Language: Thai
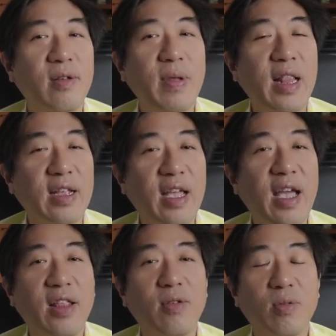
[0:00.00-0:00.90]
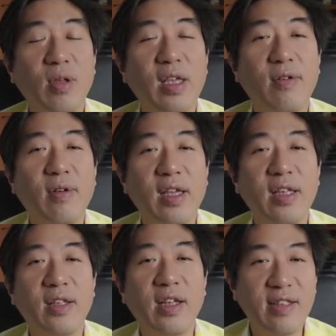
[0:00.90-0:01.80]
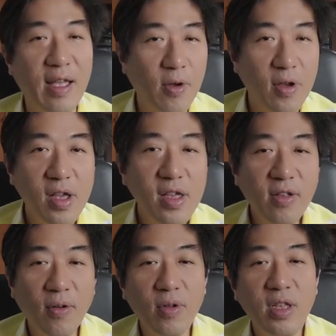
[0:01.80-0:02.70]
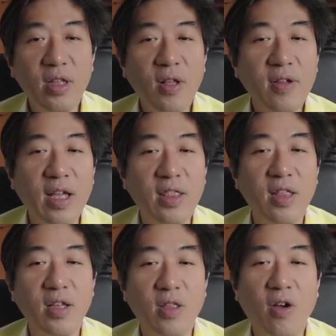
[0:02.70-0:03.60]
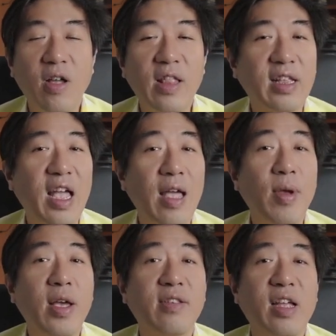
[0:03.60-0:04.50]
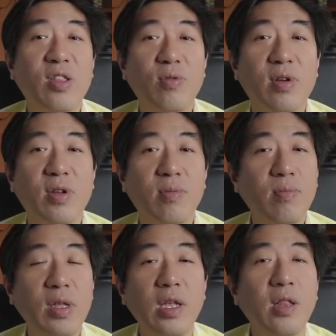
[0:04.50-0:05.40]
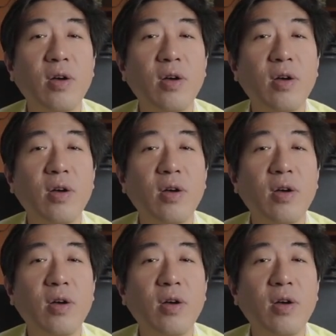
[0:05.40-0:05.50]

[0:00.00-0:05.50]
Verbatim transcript: แล้วเป็นหลักฐานของตัวเองไว้อาจารย์บอกเอ้ยสองคนนี้ลอกกันน้องเอาหลักฐานมาให้อาจารย์ดูว่าไม่